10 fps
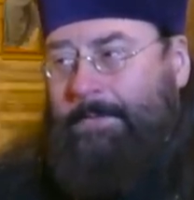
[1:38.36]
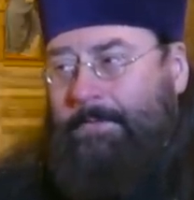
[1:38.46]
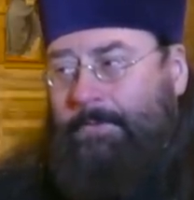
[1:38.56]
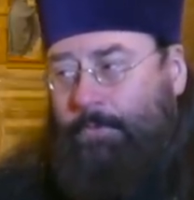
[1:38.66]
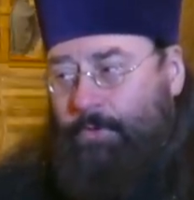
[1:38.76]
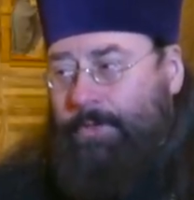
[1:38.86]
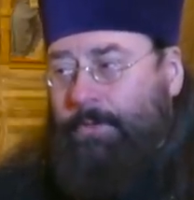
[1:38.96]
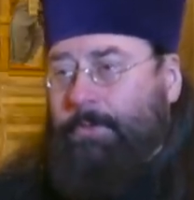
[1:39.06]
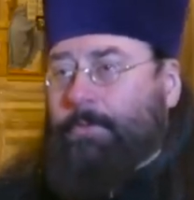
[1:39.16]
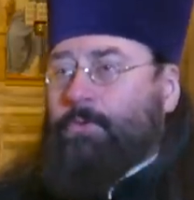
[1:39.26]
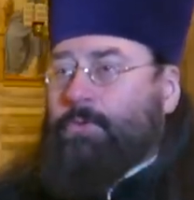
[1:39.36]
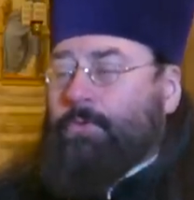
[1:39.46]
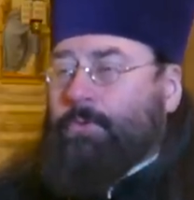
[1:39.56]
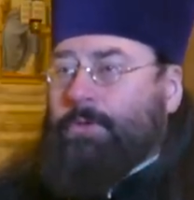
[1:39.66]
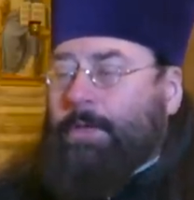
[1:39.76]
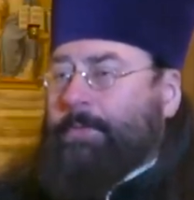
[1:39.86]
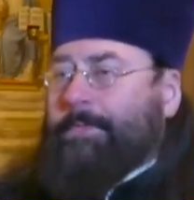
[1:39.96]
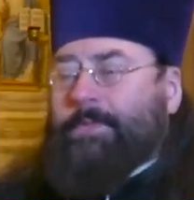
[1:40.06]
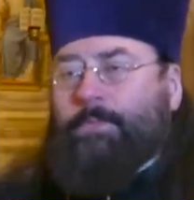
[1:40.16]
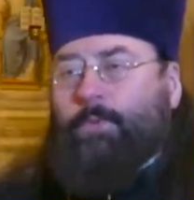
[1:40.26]
служил и служу, там
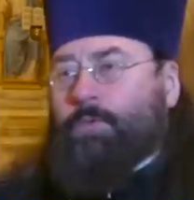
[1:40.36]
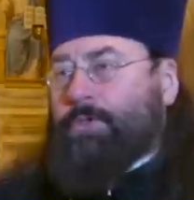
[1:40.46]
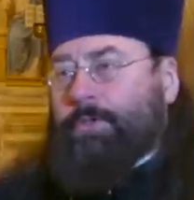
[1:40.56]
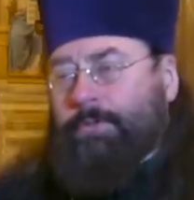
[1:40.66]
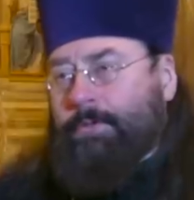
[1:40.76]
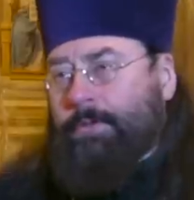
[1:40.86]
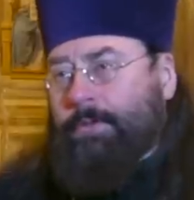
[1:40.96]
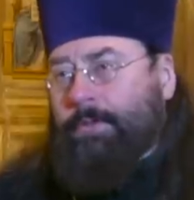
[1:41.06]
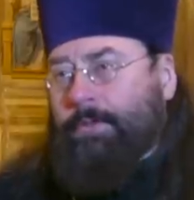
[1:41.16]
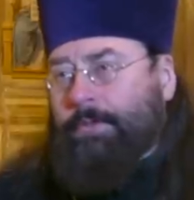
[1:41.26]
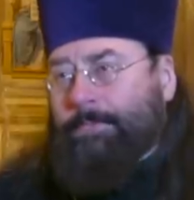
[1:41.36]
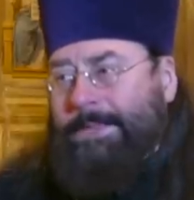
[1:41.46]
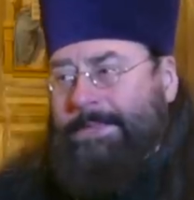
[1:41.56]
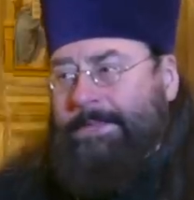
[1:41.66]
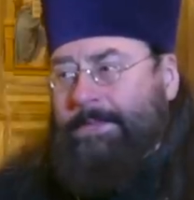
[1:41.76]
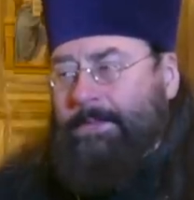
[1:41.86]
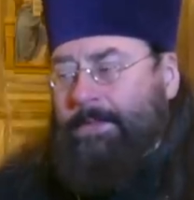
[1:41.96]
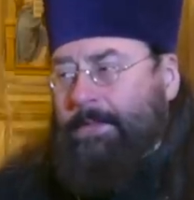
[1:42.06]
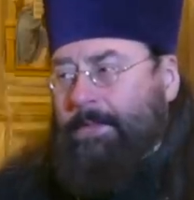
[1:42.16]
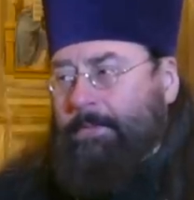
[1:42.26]
невозможно не быть
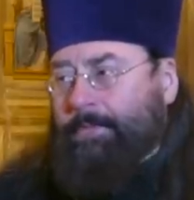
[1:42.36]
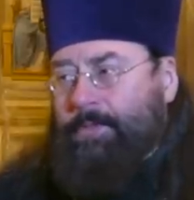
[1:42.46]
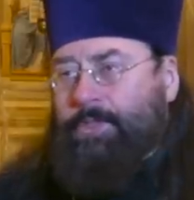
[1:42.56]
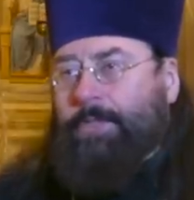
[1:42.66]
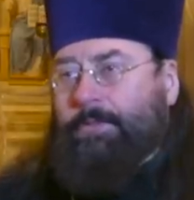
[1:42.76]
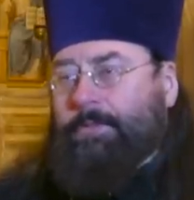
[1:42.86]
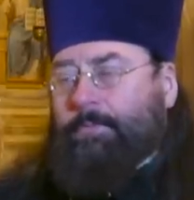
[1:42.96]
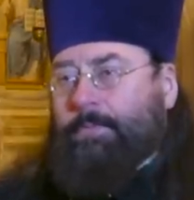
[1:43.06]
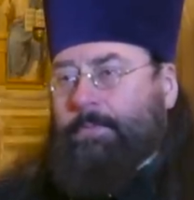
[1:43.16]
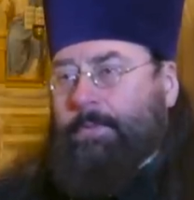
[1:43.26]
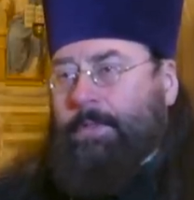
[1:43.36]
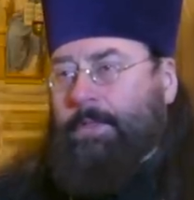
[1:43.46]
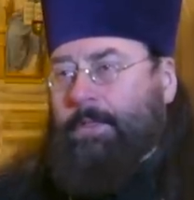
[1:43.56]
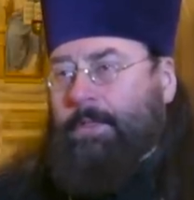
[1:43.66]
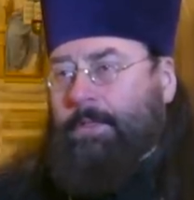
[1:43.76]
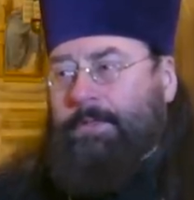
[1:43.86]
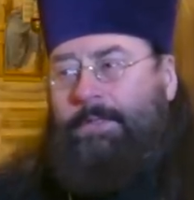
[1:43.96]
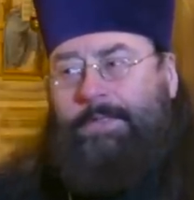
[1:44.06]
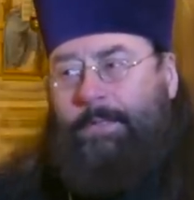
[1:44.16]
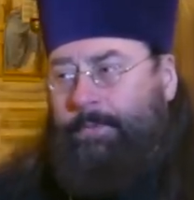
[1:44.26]
причастным.
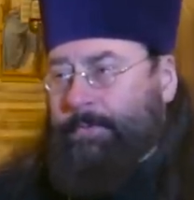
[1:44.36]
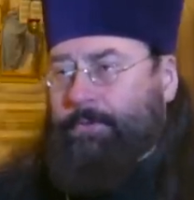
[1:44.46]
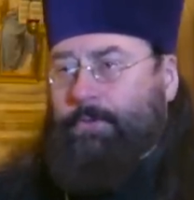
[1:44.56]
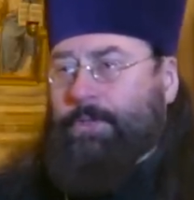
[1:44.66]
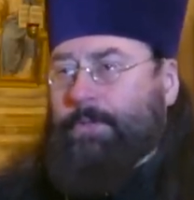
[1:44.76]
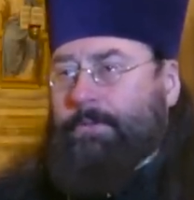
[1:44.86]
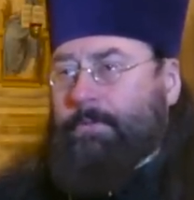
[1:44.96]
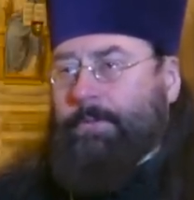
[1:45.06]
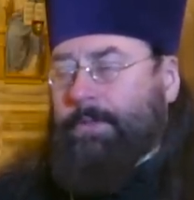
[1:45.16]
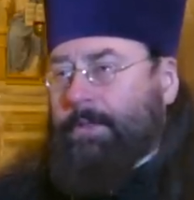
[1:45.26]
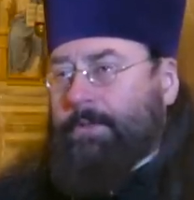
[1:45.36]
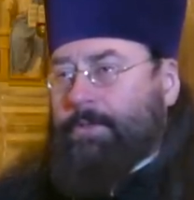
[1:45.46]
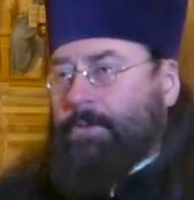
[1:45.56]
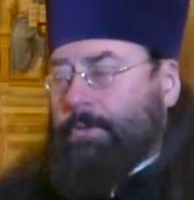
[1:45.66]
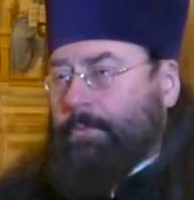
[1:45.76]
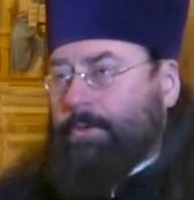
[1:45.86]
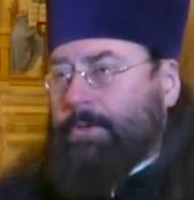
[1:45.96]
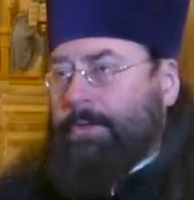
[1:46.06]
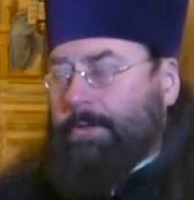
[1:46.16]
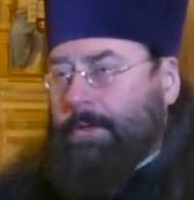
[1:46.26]
Нельзя быть безучастным, или что-то
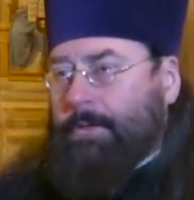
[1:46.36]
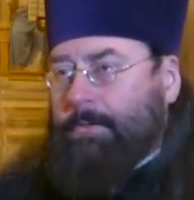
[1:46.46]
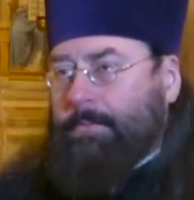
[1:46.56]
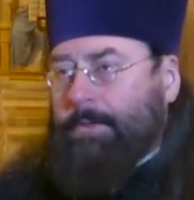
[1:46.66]
будет не так.